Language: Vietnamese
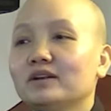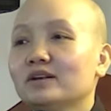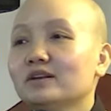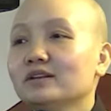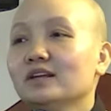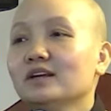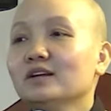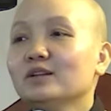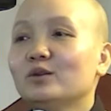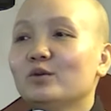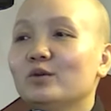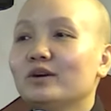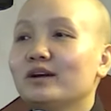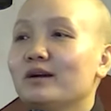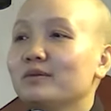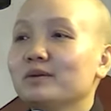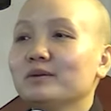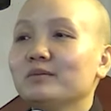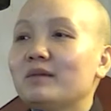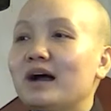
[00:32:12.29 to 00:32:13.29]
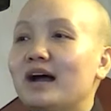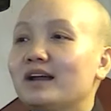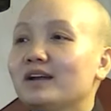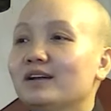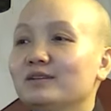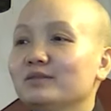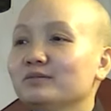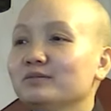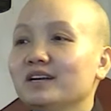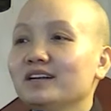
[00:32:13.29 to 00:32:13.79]
Mình nói tới chùa gặp cái
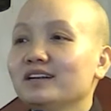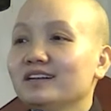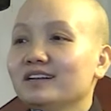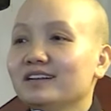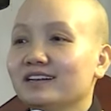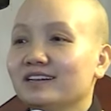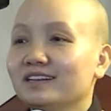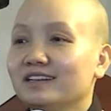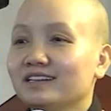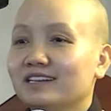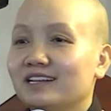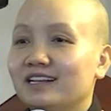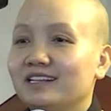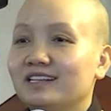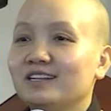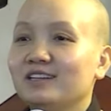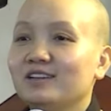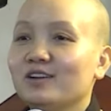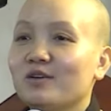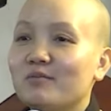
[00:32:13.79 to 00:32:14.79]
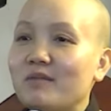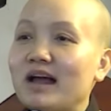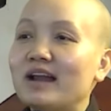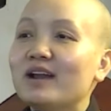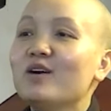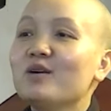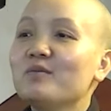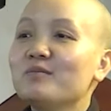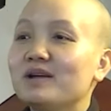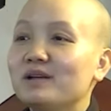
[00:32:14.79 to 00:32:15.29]
bà đó không thích, tại vì do
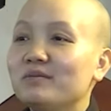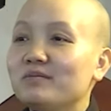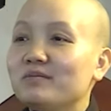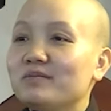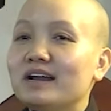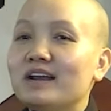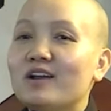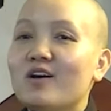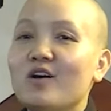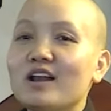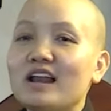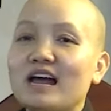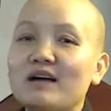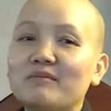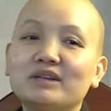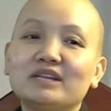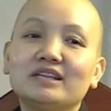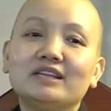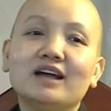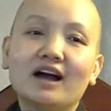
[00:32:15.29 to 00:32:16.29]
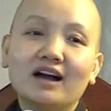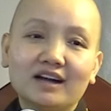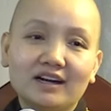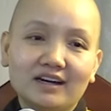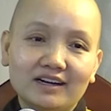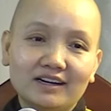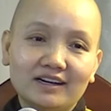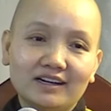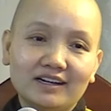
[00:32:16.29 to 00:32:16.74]
bà nói vậy, bà nói là mình giận.